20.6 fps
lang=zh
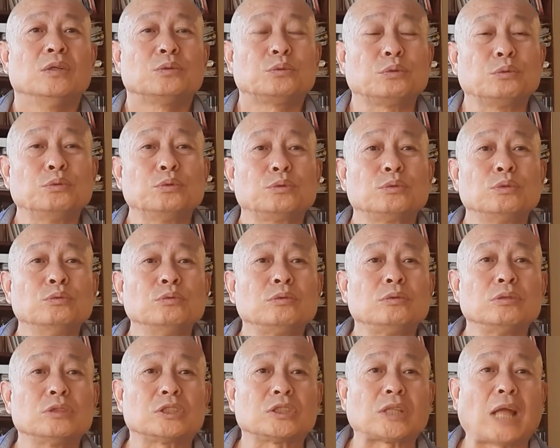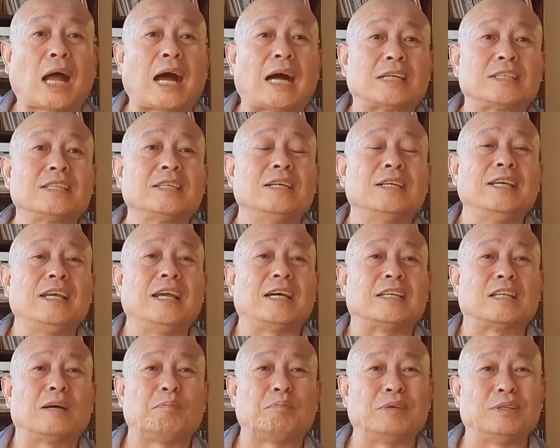祖宗去打这个
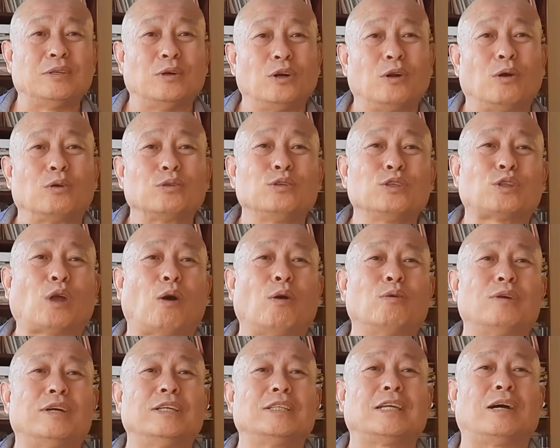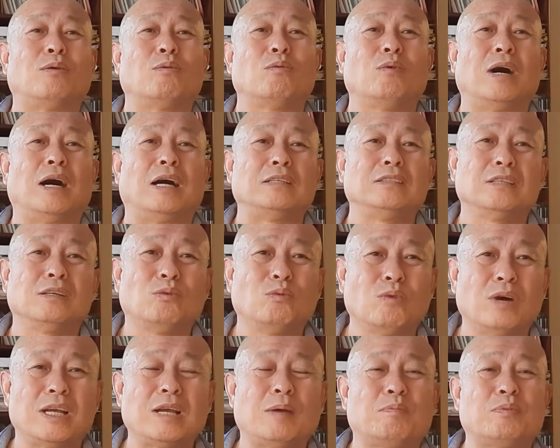猎呢，不能老去掏人家窝，那个
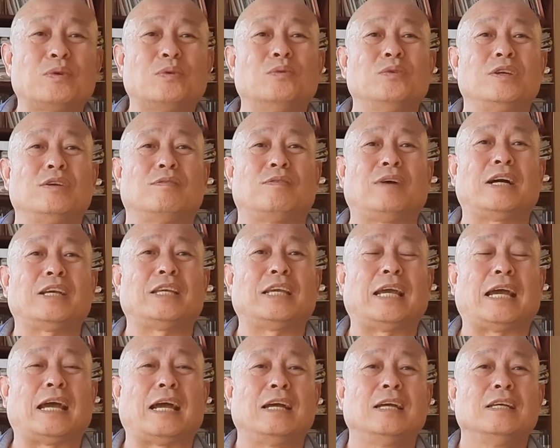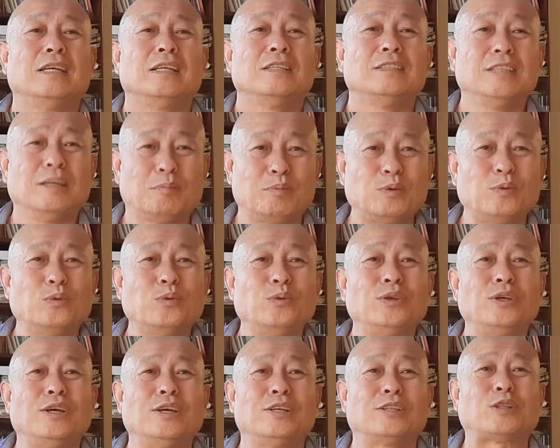窝也不容易发现，也不容
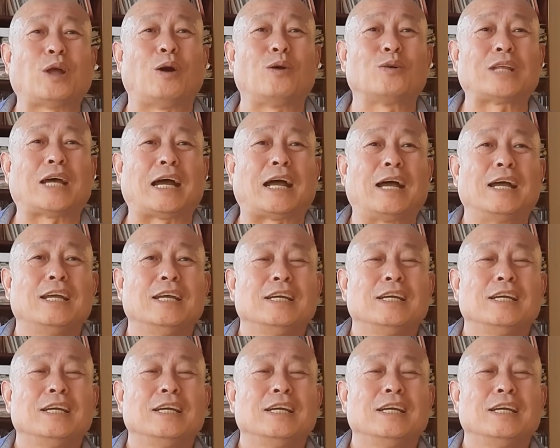易掏的。